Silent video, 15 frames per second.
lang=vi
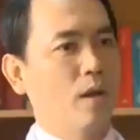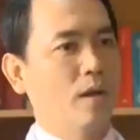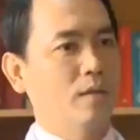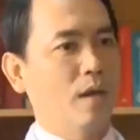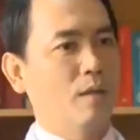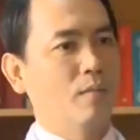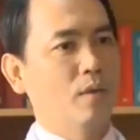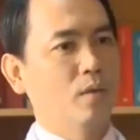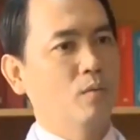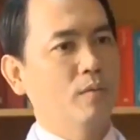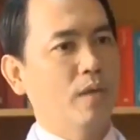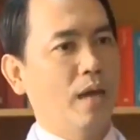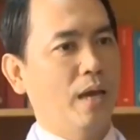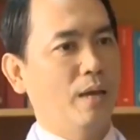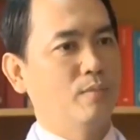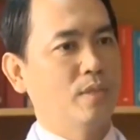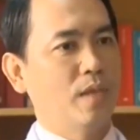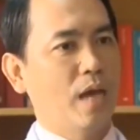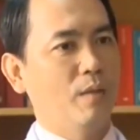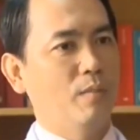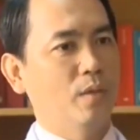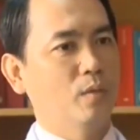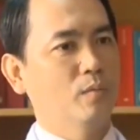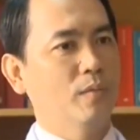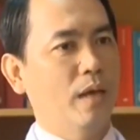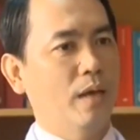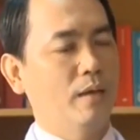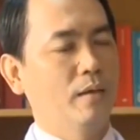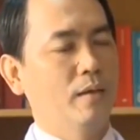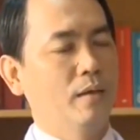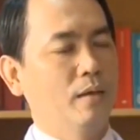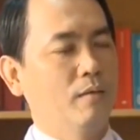quan trọng là chúng ta làm sao mà chúng ta